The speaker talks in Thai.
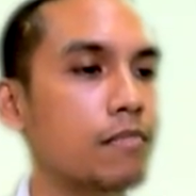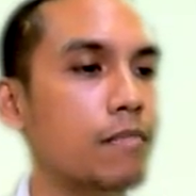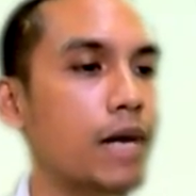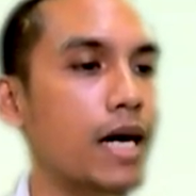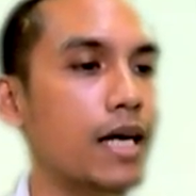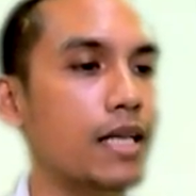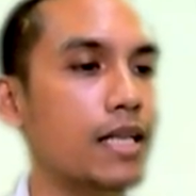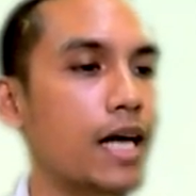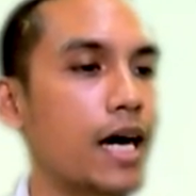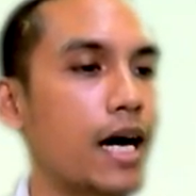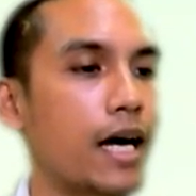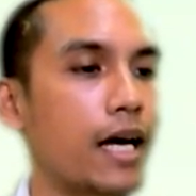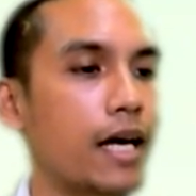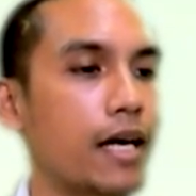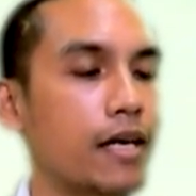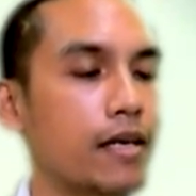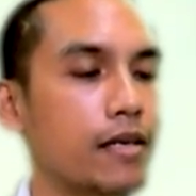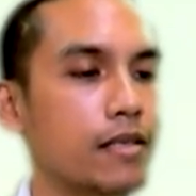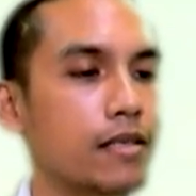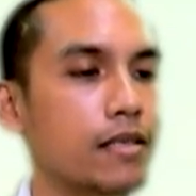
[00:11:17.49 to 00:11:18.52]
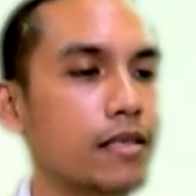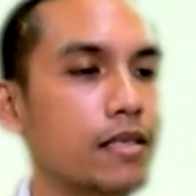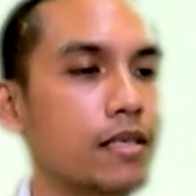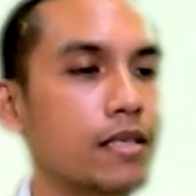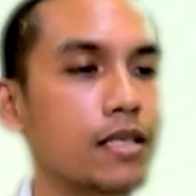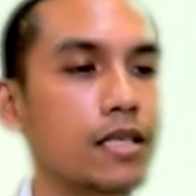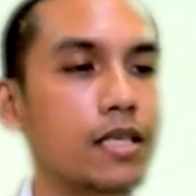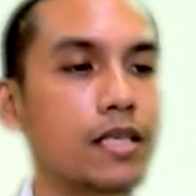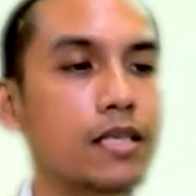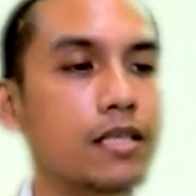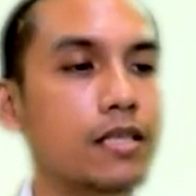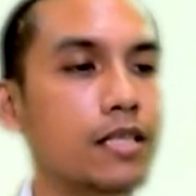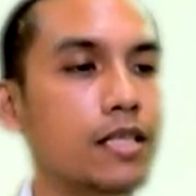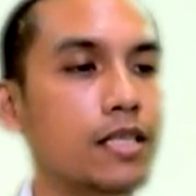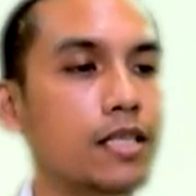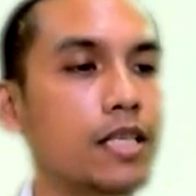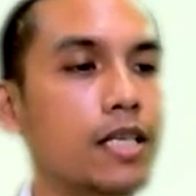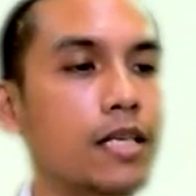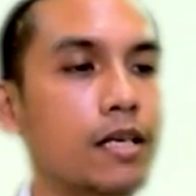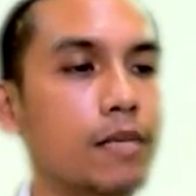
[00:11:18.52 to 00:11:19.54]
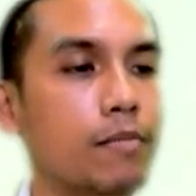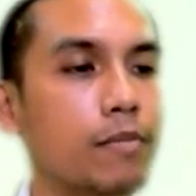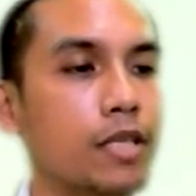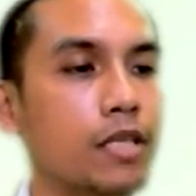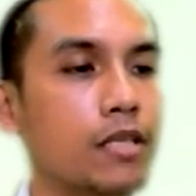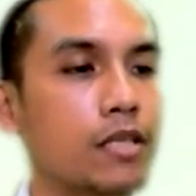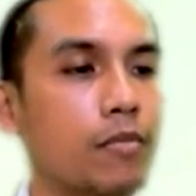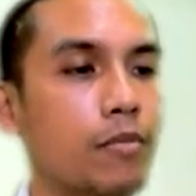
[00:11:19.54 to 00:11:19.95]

บาก ลายขึ้นขึ้นอีกคลิปหนึ่งเฉ